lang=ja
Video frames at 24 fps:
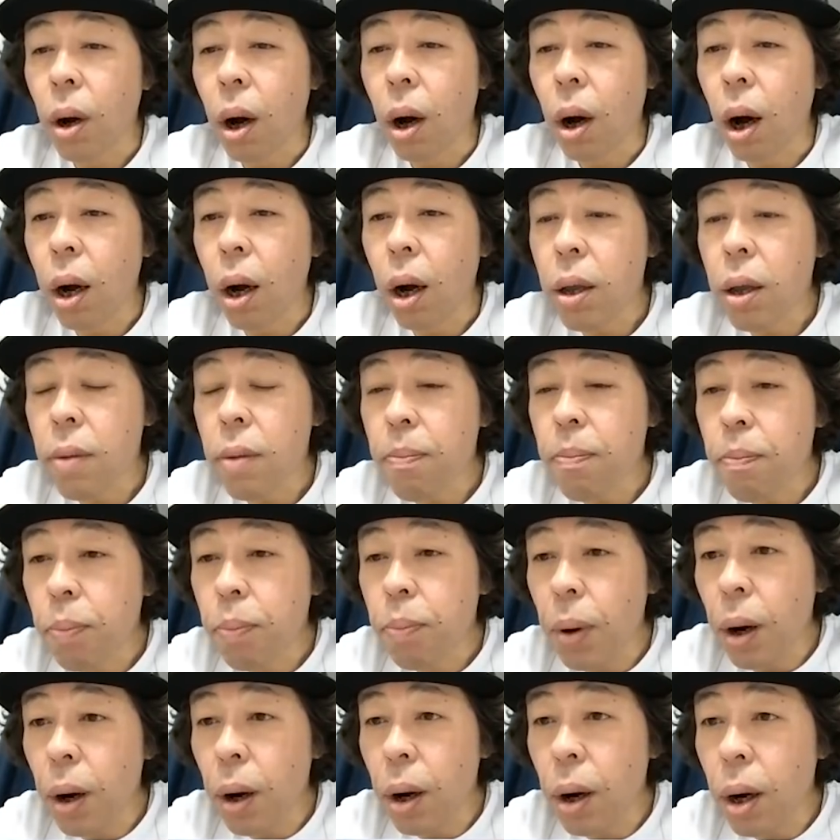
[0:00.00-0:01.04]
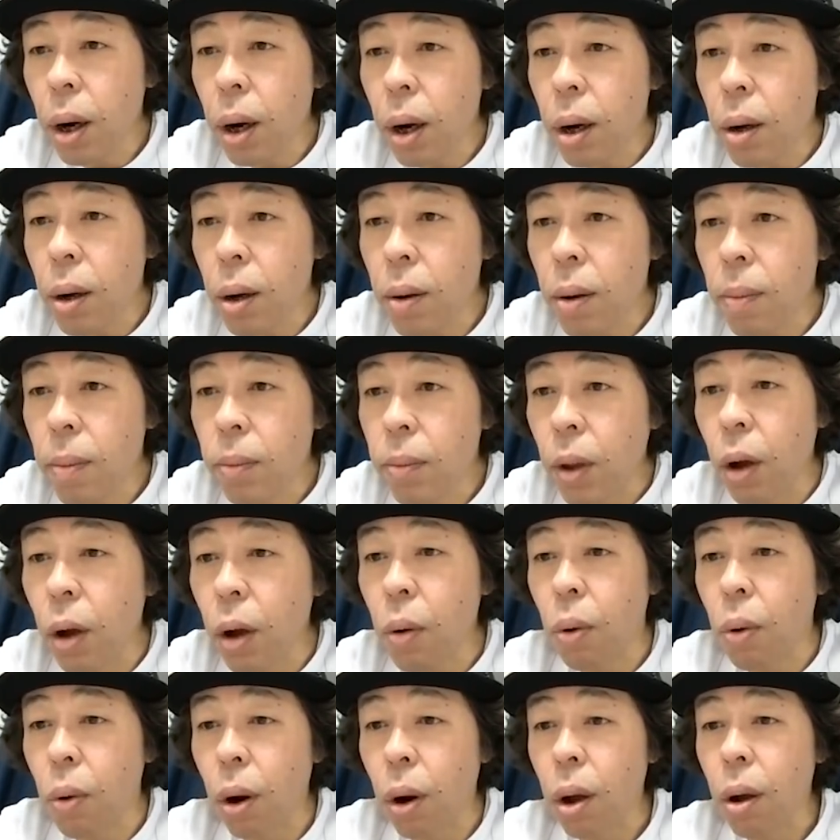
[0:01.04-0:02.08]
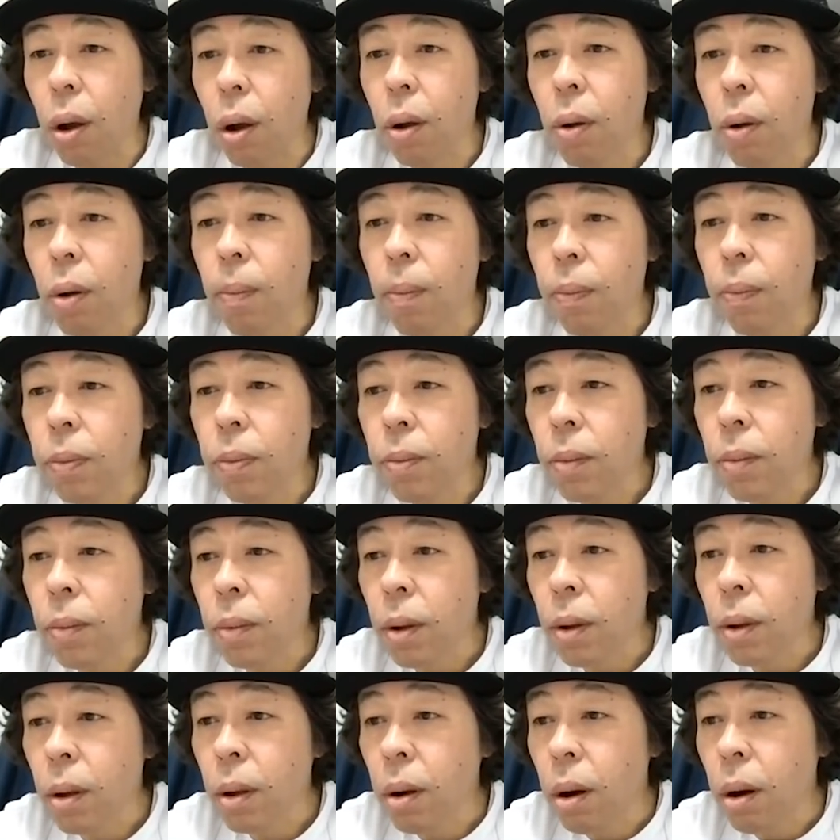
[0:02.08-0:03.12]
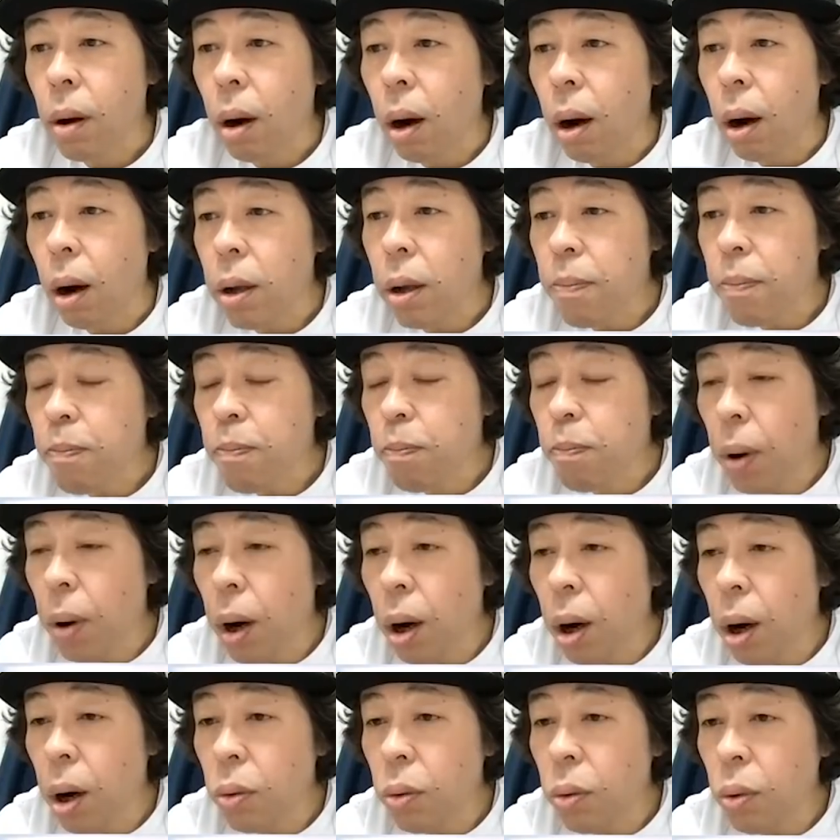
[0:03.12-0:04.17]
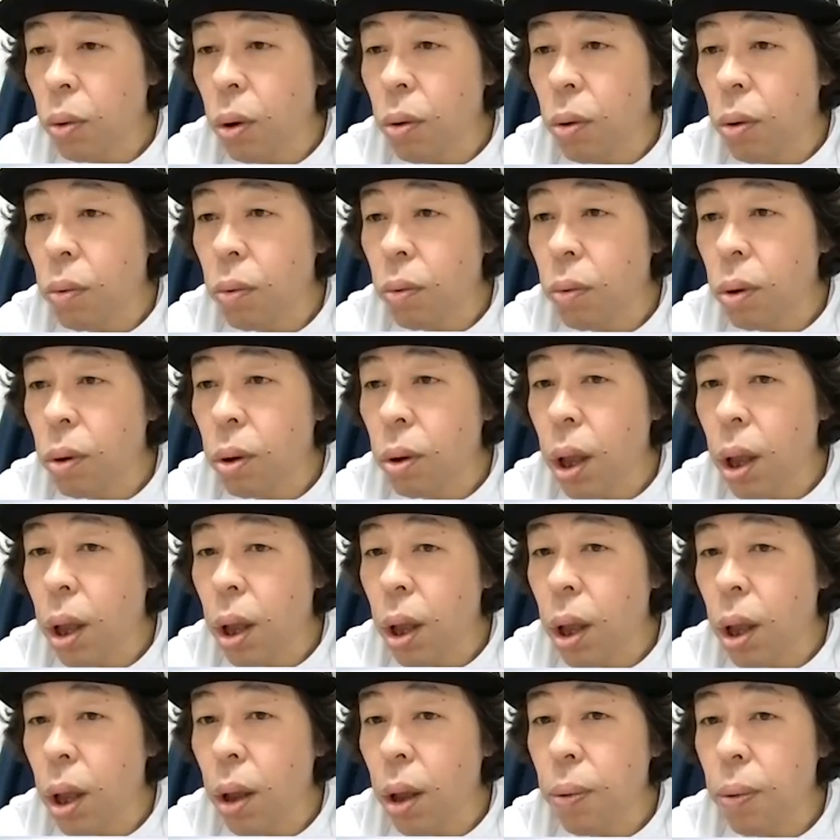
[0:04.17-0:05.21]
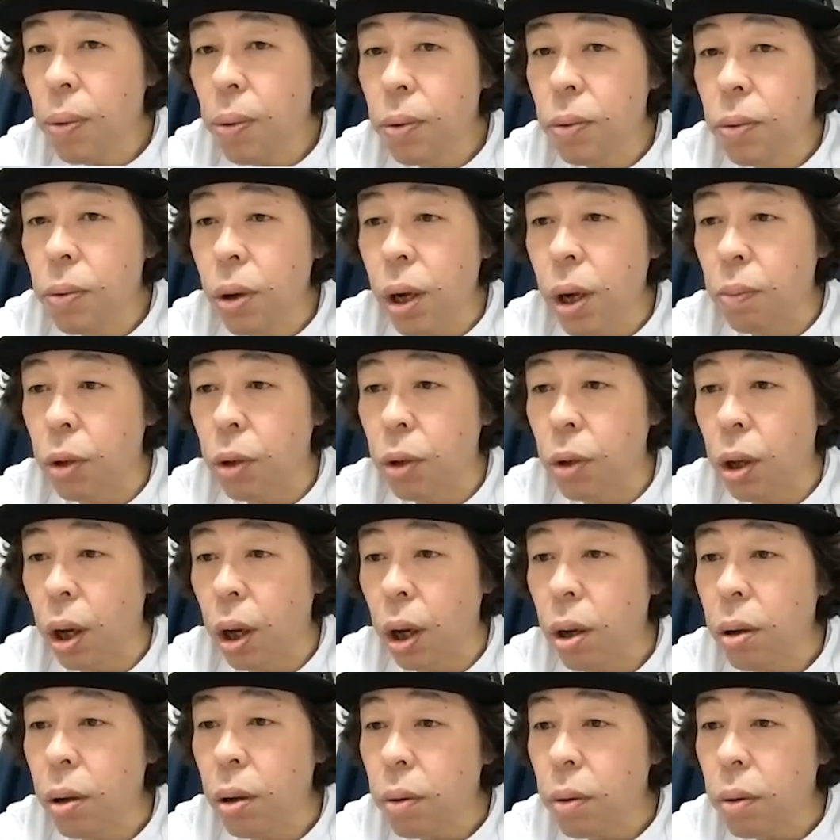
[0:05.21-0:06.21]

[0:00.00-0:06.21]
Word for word: ハイパー、なにこれなにこれハイパーノン F クリームって何